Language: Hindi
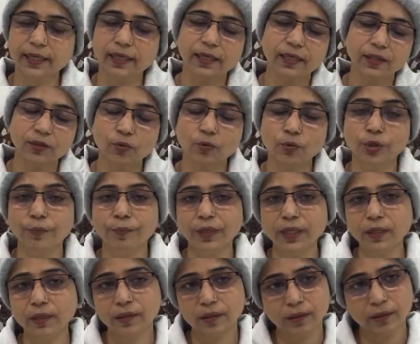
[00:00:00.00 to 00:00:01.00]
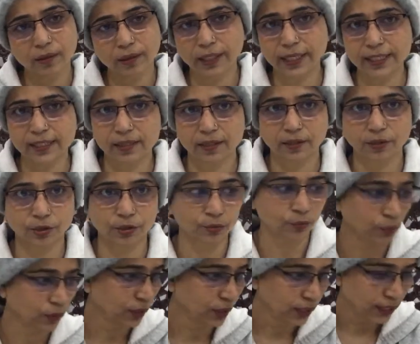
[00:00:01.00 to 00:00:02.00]
कलर कोई भी ले सकते हो
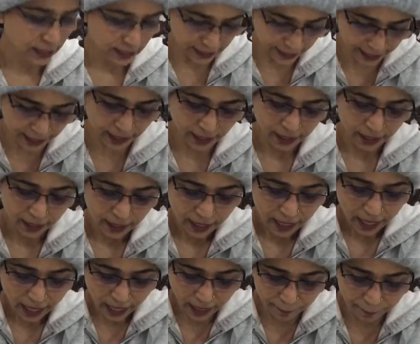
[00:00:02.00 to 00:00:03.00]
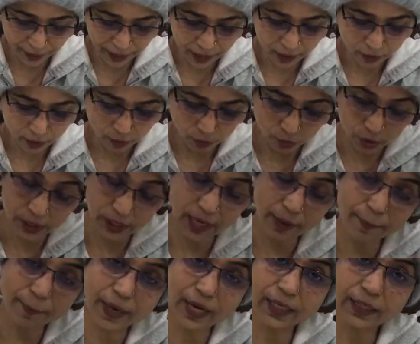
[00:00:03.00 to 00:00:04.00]
ठीक अभी उसके
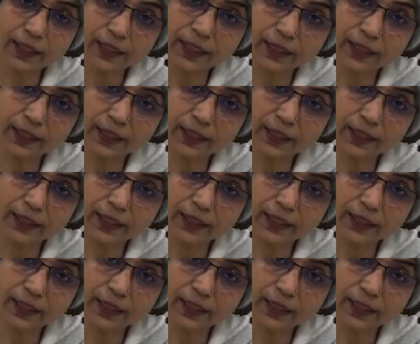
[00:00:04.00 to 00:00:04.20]
बाद